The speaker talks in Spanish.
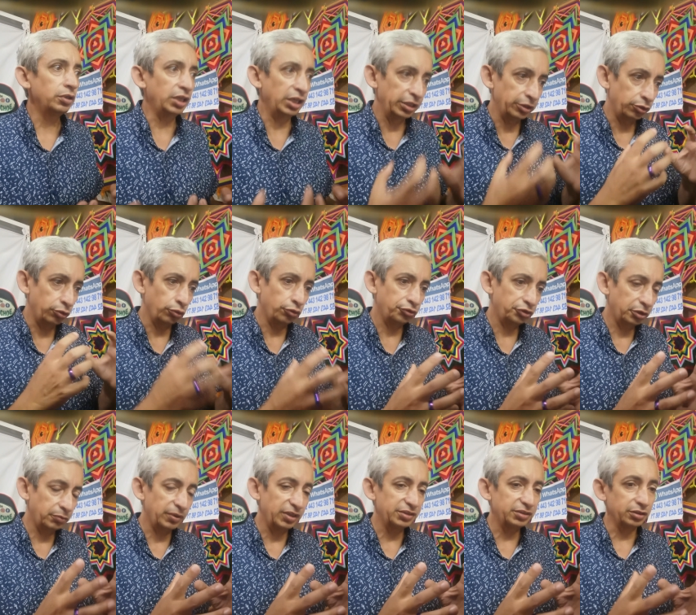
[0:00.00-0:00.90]
Y
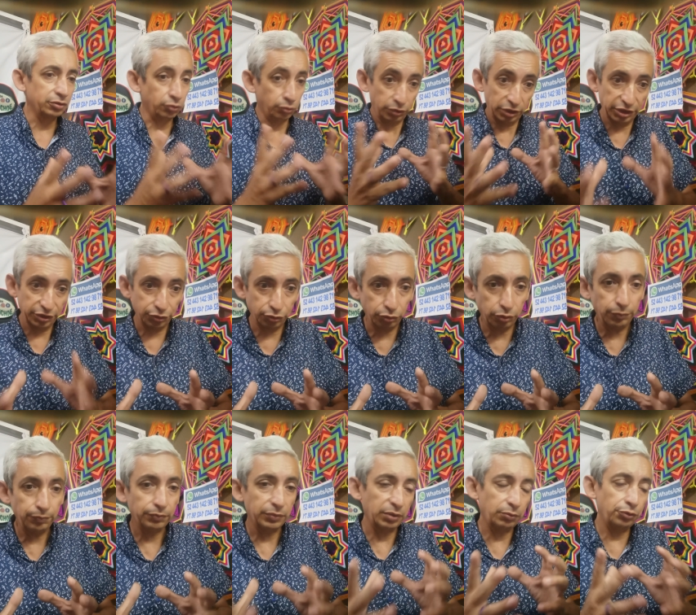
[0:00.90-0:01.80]
entonces con
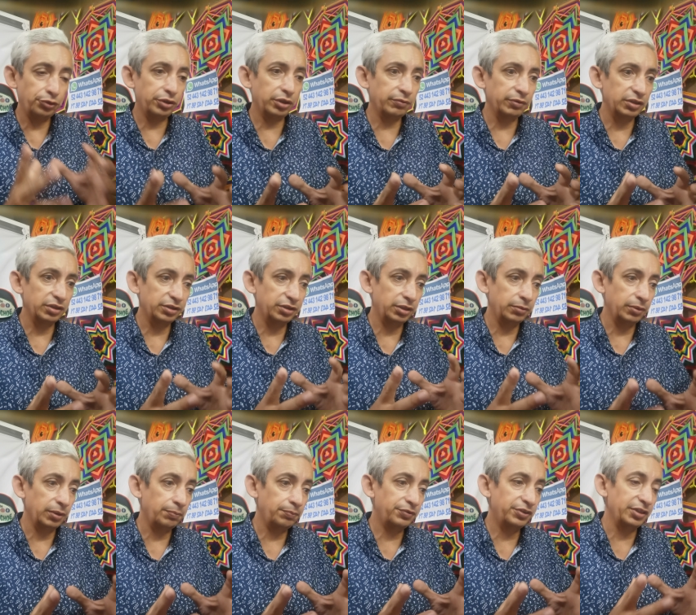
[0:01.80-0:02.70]
esto vamos a ver
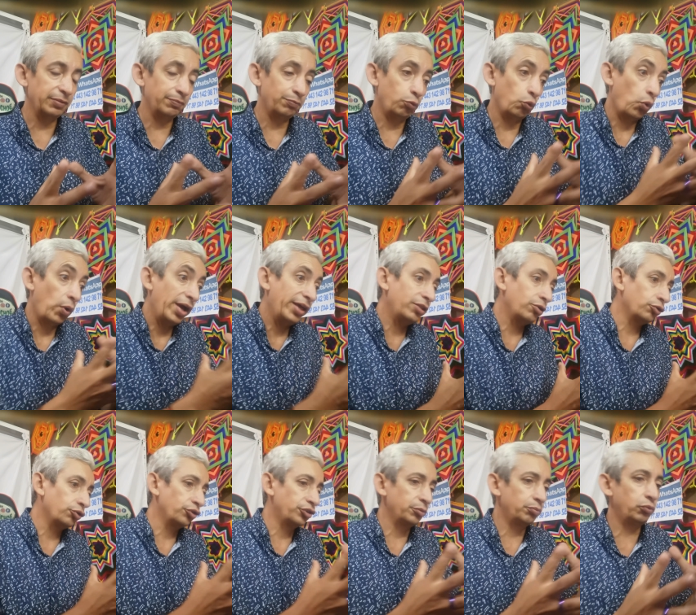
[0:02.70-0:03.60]
si se
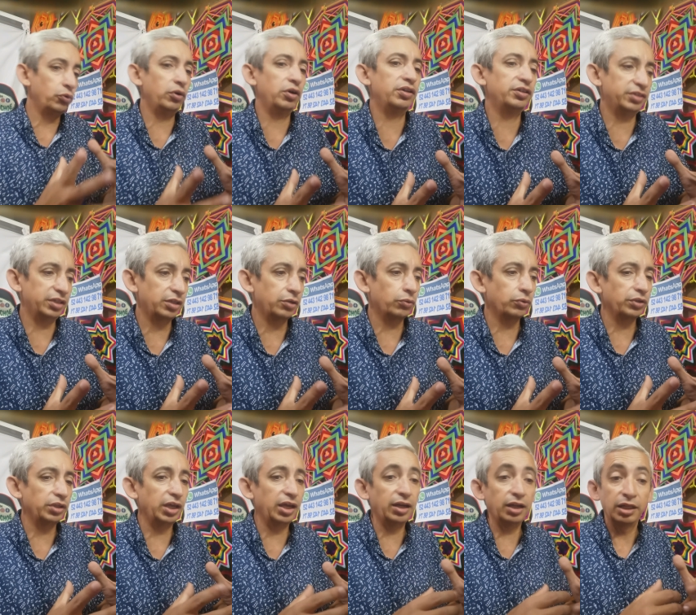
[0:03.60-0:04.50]
puede o no se puede
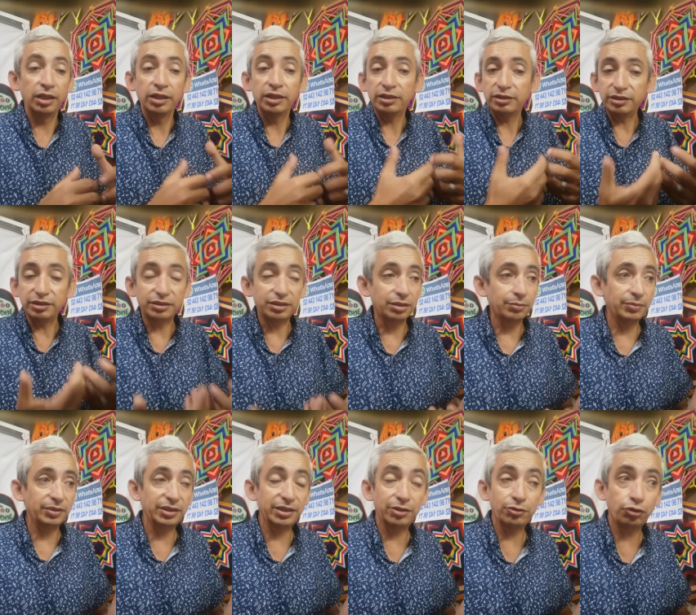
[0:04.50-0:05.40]
desarrollar
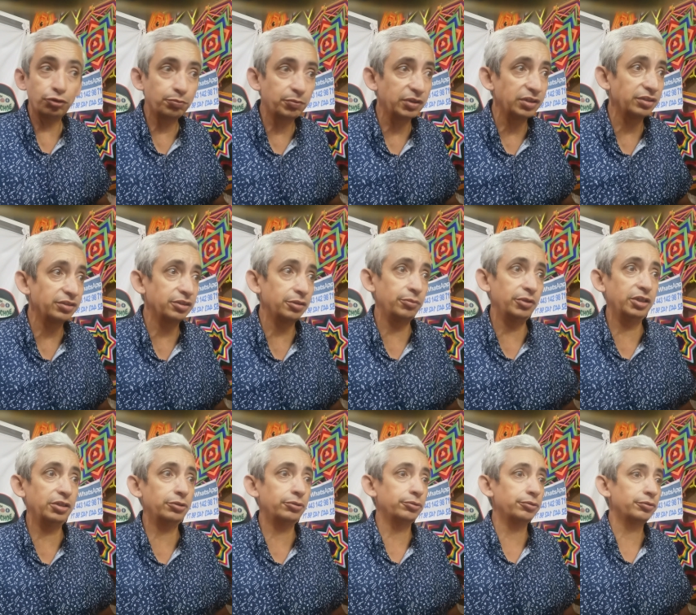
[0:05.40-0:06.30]
determinados
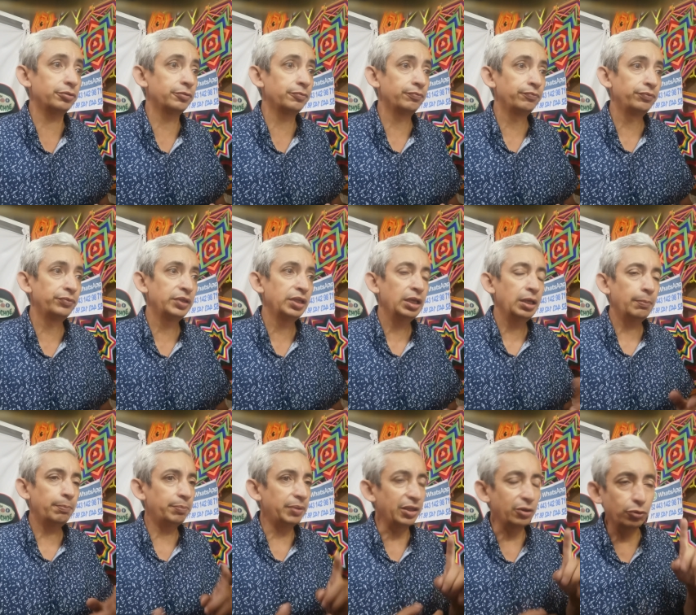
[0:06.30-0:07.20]
padecimientos.
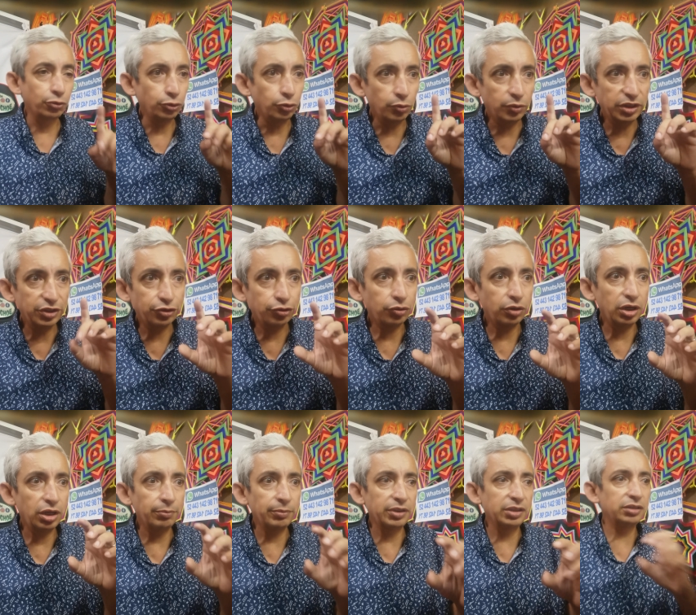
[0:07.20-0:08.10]
Pero no es
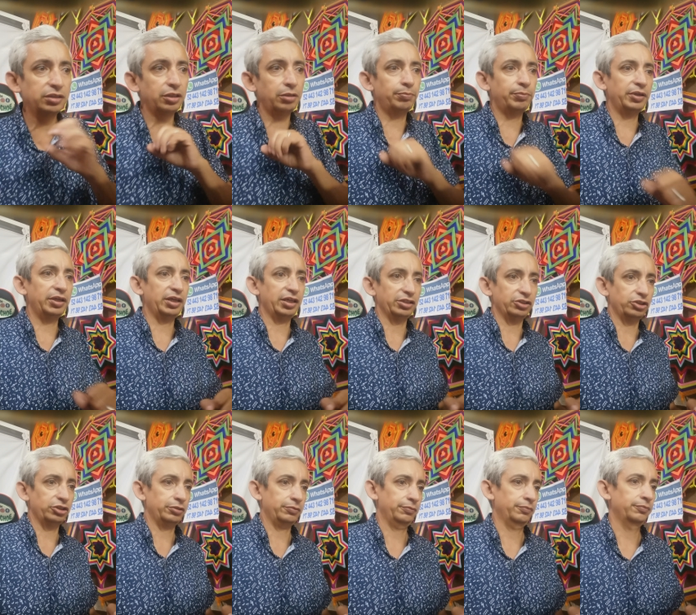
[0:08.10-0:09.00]
solamente el
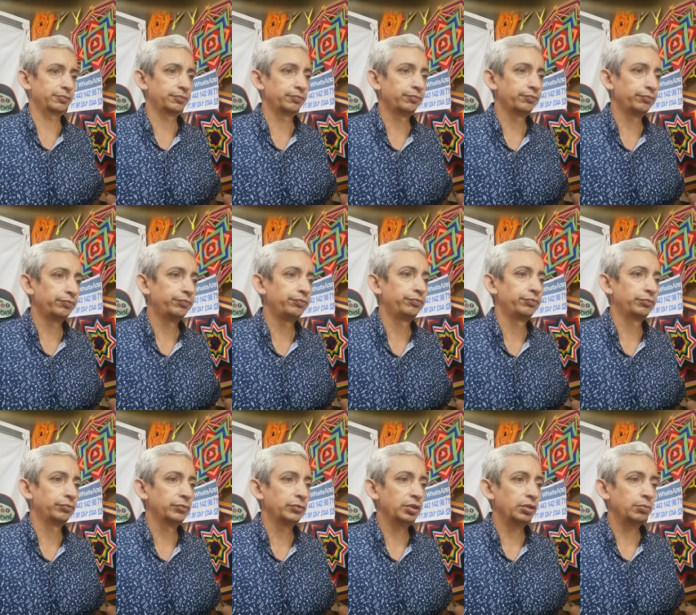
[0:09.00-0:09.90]
pH,
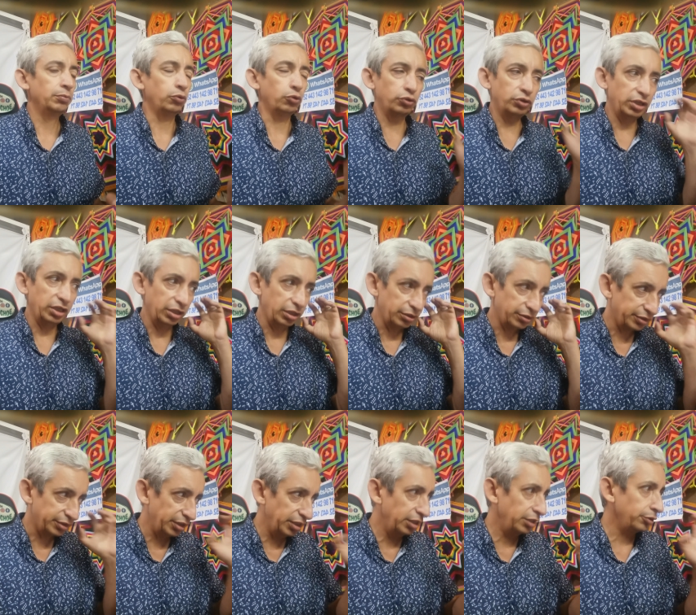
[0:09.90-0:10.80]
porque
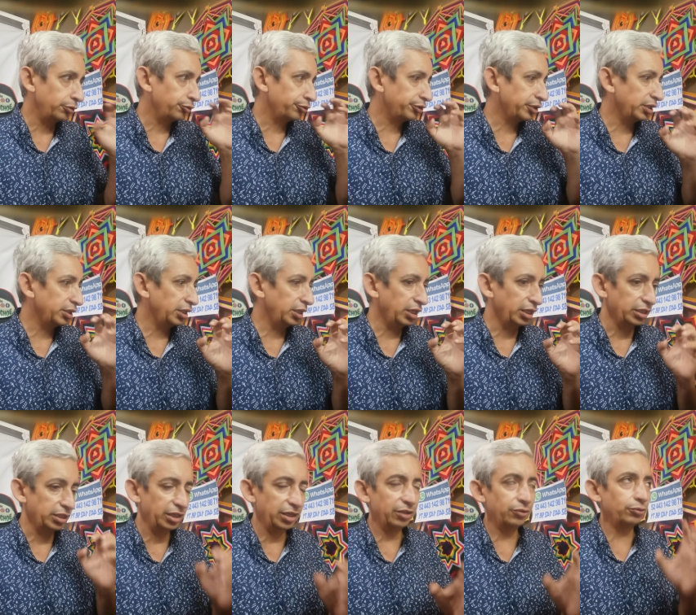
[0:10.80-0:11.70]
sí nos han
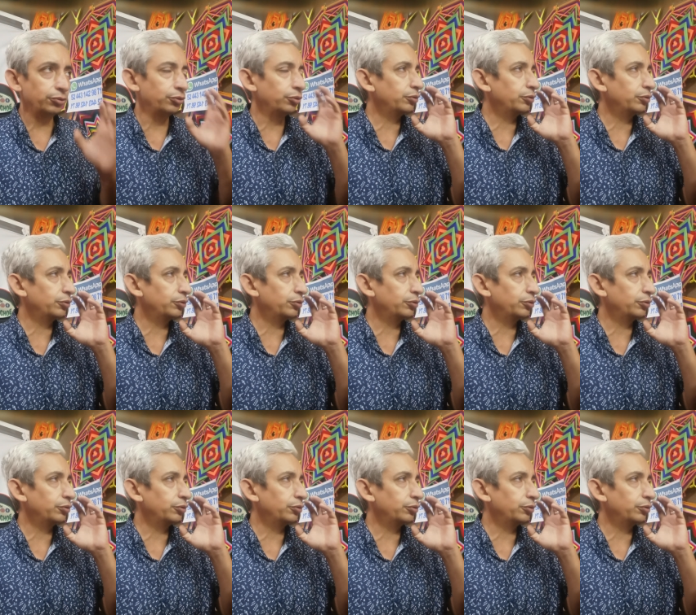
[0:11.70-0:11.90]
engañado.